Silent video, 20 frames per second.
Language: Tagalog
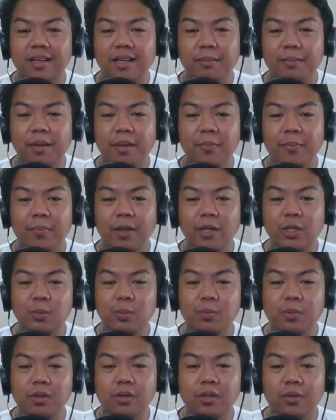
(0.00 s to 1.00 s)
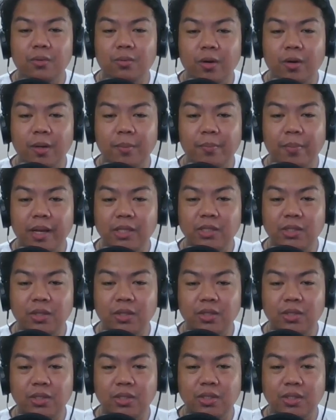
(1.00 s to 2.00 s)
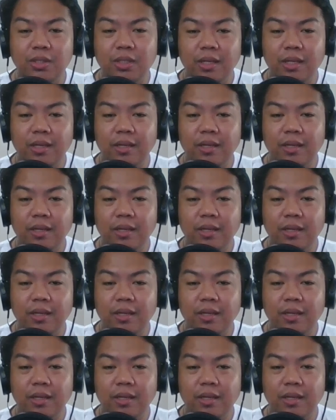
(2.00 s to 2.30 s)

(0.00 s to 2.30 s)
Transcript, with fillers: na may price po na 4 pesos